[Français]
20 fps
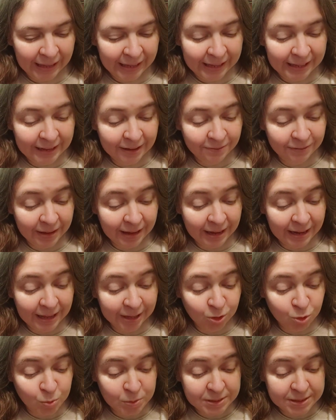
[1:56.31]
Il y avait à
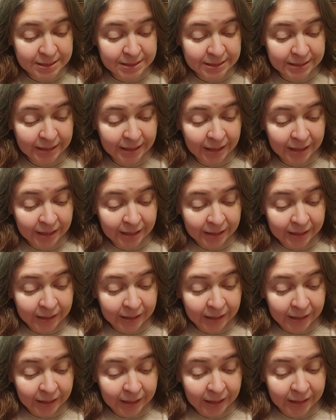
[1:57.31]
la cuisine
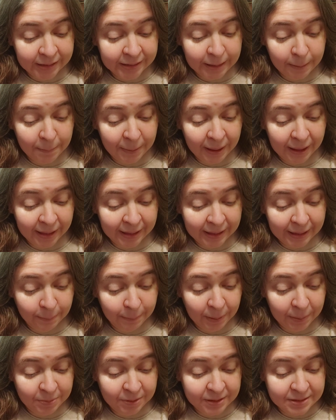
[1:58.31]
un appareil
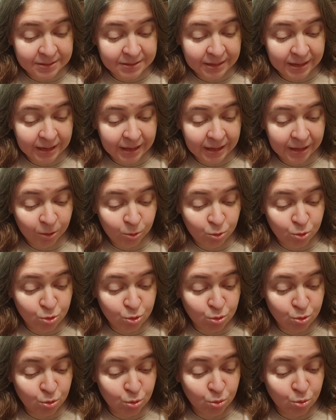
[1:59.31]
capable d'extraire le
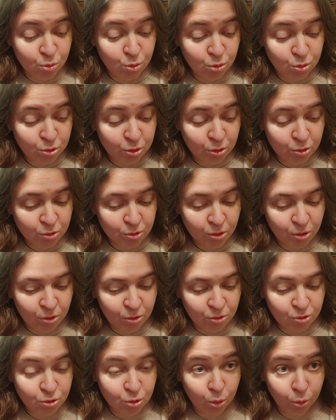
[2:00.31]
jus de 200
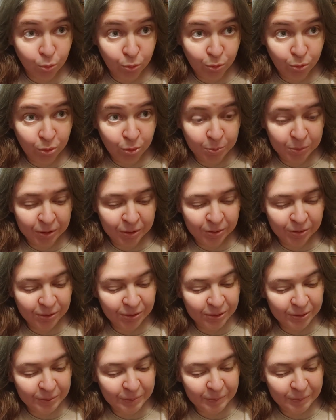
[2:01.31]
oranges en une
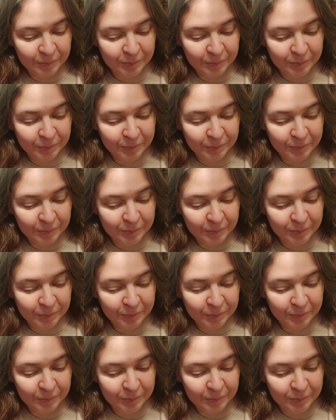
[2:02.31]
demi-heure.